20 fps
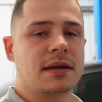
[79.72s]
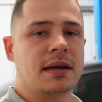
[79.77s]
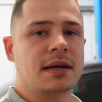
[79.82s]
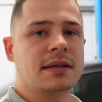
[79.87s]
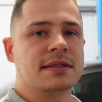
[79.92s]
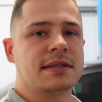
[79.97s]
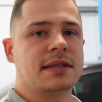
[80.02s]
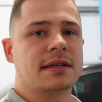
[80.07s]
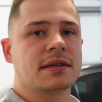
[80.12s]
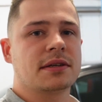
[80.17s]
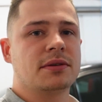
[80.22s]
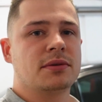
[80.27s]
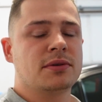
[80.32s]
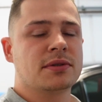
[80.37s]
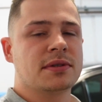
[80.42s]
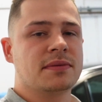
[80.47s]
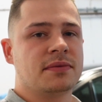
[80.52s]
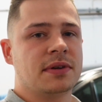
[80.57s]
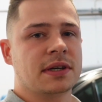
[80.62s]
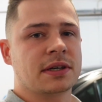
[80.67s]
Da einen
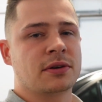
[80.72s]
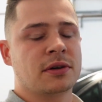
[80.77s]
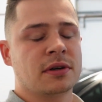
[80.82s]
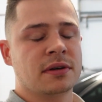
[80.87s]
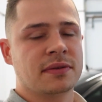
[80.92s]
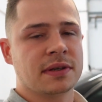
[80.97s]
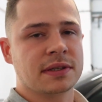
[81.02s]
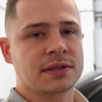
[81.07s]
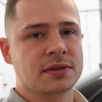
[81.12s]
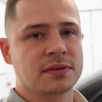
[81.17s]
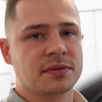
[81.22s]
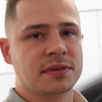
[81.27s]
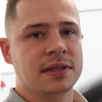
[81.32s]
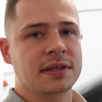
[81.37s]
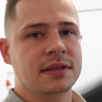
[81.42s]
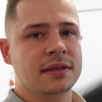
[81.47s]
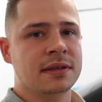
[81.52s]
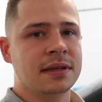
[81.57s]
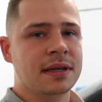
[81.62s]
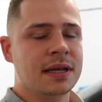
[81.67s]
seriösen Verkäufer zu
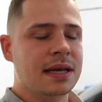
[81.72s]
finden,